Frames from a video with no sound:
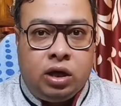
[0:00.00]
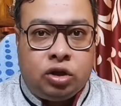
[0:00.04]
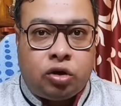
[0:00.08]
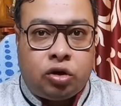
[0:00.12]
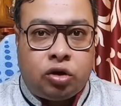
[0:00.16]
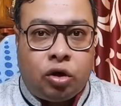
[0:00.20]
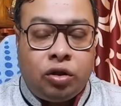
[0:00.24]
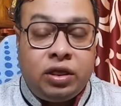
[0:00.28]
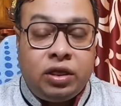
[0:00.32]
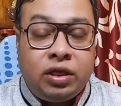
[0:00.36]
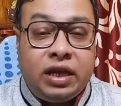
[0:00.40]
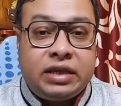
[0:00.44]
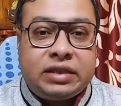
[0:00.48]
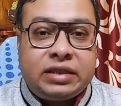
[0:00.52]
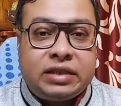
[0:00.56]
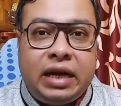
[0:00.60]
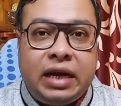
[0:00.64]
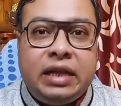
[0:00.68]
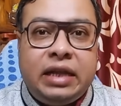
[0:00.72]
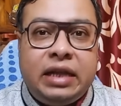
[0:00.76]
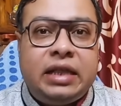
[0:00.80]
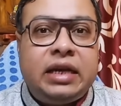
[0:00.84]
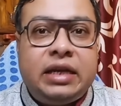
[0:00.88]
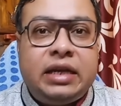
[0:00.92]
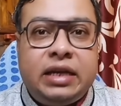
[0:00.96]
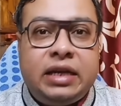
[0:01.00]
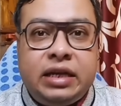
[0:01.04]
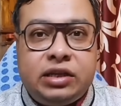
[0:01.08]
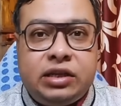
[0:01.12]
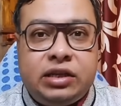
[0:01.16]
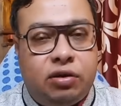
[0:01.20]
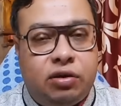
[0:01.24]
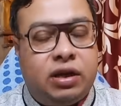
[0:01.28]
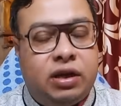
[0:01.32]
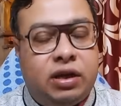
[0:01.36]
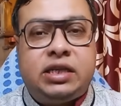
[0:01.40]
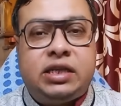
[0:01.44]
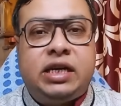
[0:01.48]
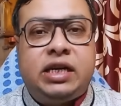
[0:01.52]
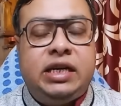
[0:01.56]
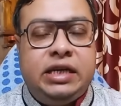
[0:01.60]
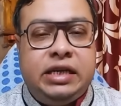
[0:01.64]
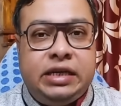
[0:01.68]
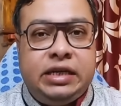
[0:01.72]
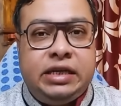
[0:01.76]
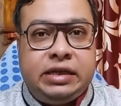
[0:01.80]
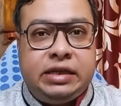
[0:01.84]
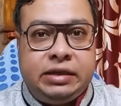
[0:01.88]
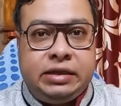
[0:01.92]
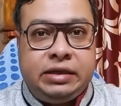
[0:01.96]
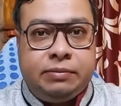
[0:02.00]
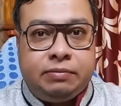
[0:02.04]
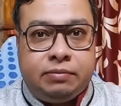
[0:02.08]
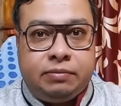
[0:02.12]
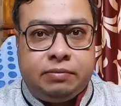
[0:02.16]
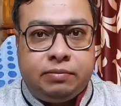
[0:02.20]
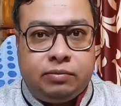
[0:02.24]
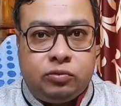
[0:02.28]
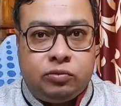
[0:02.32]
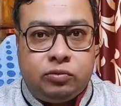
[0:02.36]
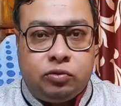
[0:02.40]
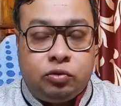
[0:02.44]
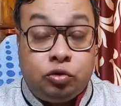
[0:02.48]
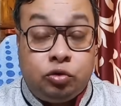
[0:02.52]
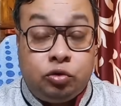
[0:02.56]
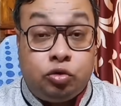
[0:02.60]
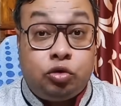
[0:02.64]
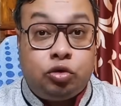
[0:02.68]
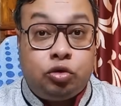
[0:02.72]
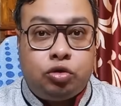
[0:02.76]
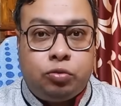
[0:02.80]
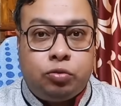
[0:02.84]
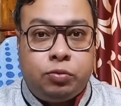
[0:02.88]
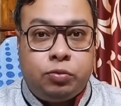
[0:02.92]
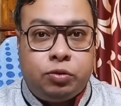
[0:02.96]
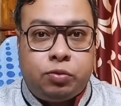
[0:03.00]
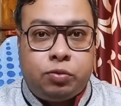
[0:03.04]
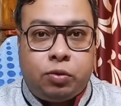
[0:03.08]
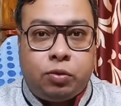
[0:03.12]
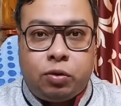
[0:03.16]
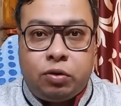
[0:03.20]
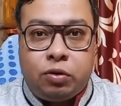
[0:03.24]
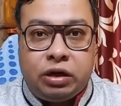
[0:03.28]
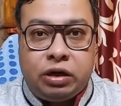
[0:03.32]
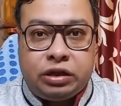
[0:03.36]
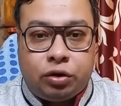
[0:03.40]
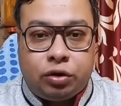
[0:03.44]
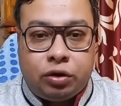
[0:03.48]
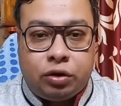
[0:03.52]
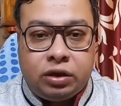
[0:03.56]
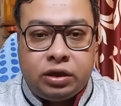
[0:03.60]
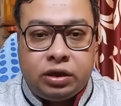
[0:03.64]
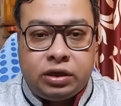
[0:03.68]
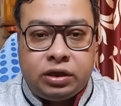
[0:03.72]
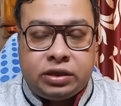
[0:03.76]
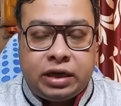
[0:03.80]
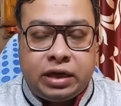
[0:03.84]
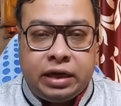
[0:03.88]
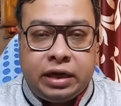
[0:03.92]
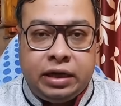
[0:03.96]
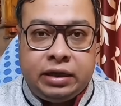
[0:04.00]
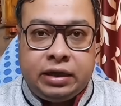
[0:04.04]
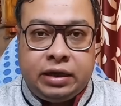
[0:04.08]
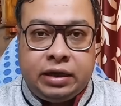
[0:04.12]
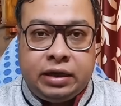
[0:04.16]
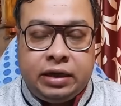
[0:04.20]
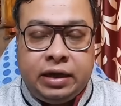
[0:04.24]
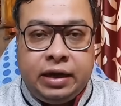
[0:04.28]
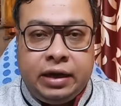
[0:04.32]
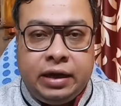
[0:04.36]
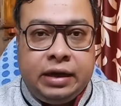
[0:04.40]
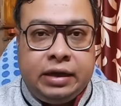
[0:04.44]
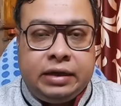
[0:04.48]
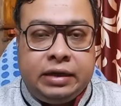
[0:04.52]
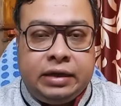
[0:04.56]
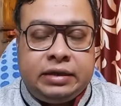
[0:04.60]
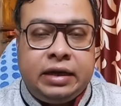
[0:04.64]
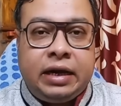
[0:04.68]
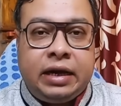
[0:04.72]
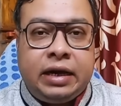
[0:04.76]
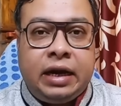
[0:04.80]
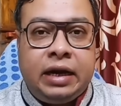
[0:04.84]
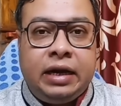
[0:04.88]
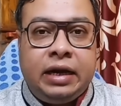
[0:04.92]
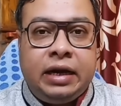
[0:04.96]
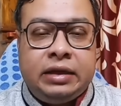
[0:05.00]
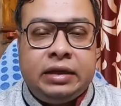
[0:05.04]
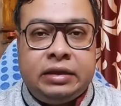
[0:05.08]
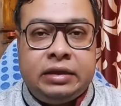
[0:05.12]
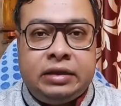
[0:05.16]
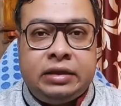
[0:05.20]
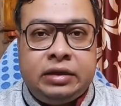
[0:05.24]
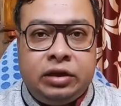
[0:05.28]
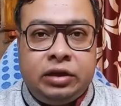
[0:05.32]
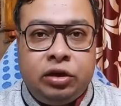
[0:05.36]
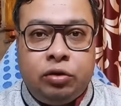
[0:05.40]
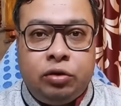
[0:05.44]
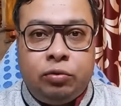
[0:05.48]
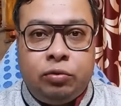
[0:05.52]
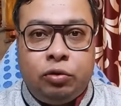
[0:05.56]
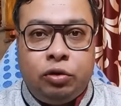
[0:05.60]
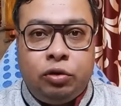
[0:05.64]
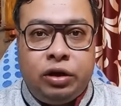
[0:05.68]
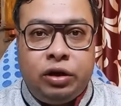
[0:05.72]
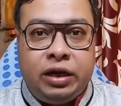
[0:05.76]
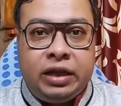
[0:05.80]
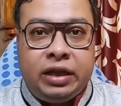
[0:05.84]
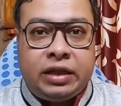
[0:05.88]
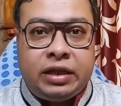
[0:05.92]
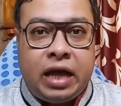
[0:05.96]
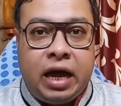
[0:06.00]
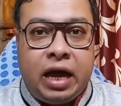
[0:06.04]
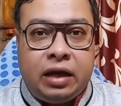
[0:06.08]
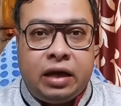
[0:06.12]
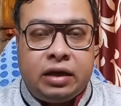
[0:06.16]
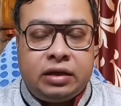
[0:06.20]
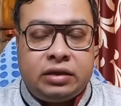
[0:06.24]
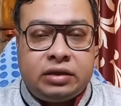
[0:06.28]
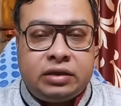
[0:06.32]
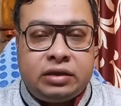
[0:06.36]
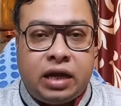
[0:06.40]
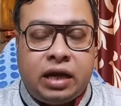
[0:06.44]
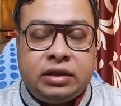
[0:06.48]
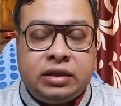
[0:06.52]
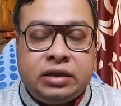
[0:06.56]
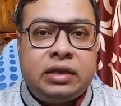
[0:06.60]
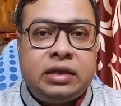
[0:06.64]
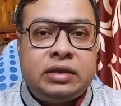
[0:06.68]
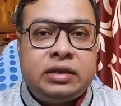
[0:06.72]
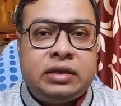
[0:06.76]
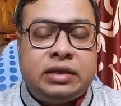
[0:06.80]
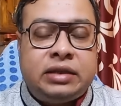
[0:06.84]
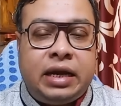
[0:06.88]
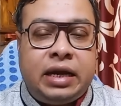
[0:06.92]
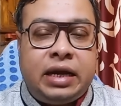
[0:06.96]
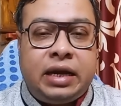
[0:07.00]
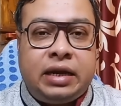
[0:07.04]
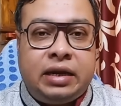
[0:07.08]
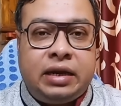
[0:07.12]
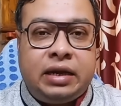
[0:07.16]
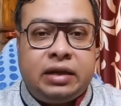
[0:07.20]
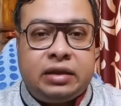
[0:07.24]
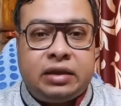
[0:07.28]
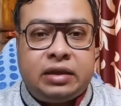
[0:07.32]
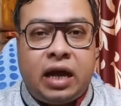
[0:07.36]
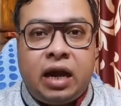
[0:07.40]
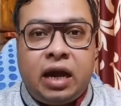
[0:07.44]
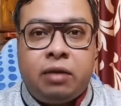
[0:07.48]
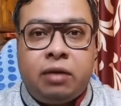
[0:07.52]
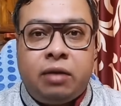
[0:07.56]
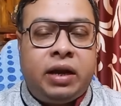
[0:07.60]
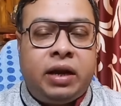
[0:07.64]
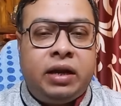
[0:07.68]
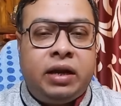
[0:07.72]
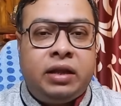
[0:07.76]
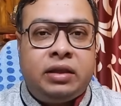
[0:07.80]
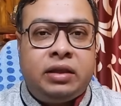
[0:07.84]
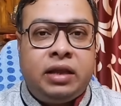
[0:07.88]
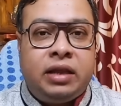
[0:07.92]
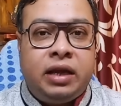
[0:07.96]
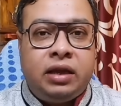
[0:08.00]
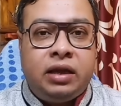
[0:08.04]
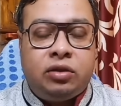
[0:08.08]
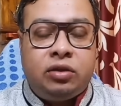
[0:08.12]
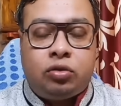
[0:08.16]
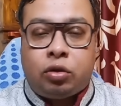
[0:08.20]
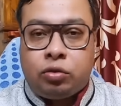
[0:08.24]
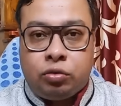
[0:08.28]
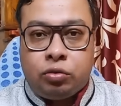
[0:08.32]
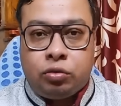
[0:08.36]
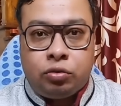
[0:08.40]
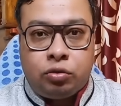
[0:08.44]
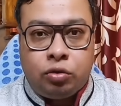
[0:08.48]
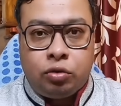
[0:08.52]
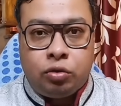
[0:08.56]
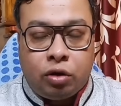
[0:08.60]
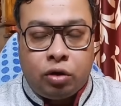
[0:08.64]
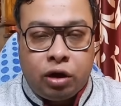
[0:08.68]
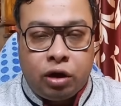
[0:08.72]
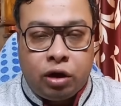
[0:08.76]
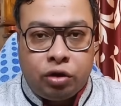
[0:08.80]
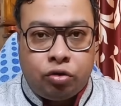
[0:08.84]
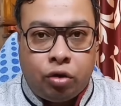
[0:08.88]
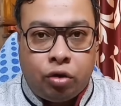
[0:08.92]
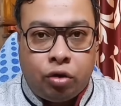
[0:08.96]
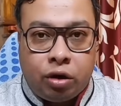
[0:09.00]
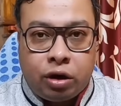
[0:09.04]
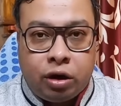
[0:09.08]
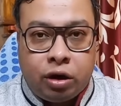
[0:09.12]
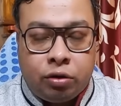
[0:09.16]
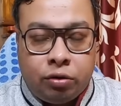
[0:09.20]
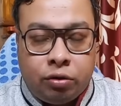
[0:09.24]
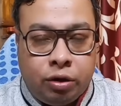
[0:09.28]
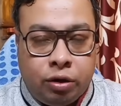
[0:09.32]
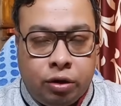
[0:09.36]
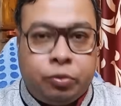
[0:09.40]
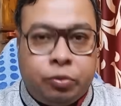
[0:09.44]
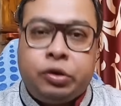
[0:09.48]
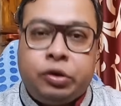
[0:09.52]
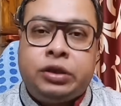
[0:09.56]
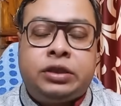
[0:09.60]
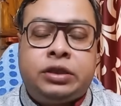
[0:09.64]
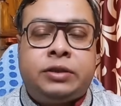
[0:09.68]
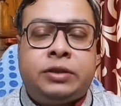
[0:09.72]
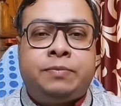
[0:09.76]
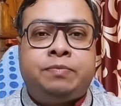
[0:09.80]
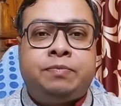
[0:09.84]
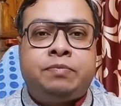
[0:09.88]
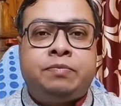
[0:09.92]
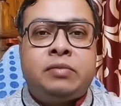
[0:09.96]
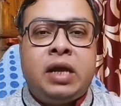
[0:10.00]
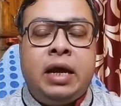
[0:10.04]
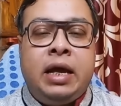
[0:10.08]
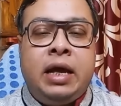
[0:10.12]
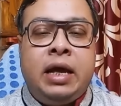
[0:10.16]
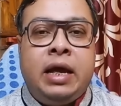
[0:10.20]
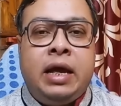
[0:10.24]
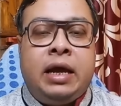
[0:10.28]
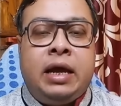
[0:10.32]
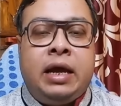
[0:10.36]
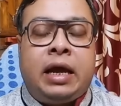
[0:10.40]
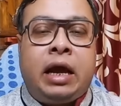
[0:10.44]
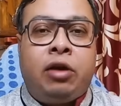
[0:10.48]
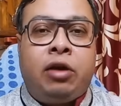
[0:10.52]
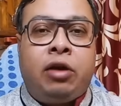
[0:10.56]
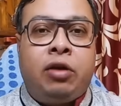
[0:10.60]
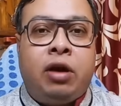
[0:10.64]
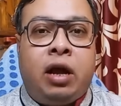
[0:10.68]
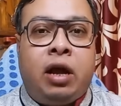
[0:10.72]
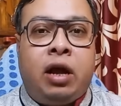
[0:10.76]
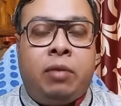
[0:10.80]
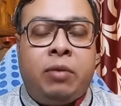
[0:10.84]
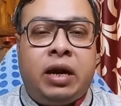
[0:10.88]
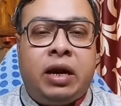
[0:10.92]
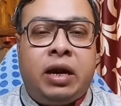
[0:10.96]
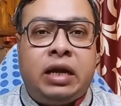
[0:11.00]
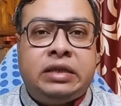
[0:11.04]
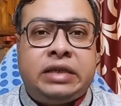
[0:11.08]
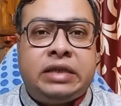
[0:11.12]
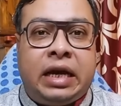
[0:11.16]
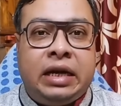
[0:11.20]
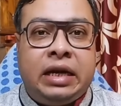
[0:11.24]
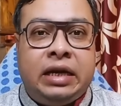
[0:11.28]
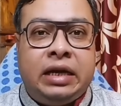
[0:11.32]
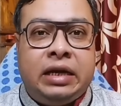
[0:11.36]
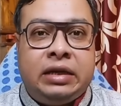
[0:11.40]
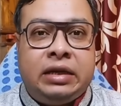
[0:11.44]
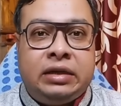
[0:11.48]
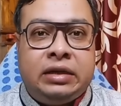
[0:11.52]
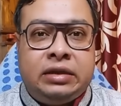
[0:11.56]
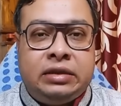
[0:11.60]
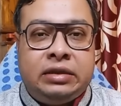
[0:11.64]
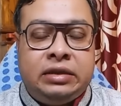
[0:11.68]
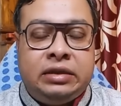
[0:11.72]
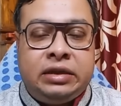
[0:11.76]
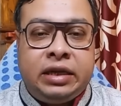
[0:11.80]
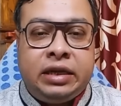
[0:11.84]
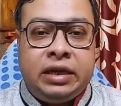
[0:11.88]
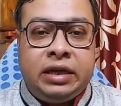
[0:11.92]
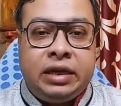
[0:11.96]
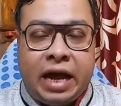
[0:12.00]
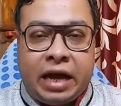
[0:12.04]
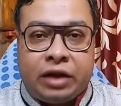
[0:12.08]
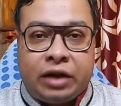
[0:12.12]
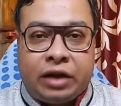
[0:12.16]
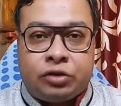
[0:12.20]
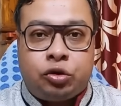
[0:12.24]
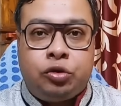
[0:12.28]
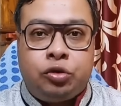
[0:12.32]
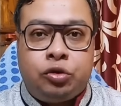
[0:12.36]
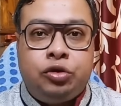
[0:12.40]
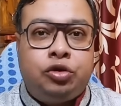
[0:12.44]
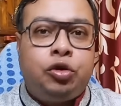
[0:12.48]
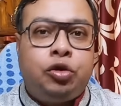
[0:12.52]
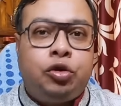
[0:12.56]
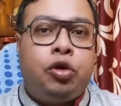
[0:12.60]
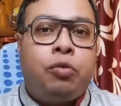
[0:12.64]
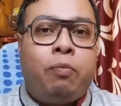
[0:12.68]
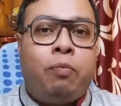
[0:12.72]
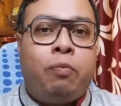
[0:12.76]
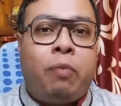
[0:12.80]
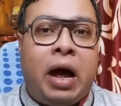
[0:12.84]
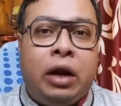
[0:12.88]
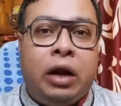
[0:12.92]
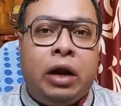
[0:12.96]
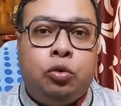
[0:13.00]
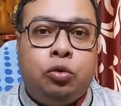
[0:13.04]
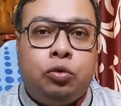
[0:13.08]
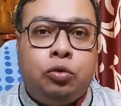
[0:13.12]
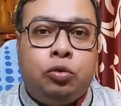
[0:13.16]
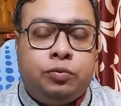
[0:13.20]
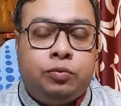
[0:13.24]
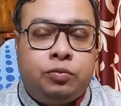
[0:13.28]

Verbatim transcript: সন্দেশখালিতে গিয়েছিল আজকে ইডির টিম উত্তর চব্বিশ পরগনার সন্দেশখালিতে সেখানে তৃণমূল নেতা শাহজাহান শেখ তার বাড়িতে তদন্ত করার দরকার হয়ে পড়েছে কেননা আপনারা জানেন যে রেশন চোর বালু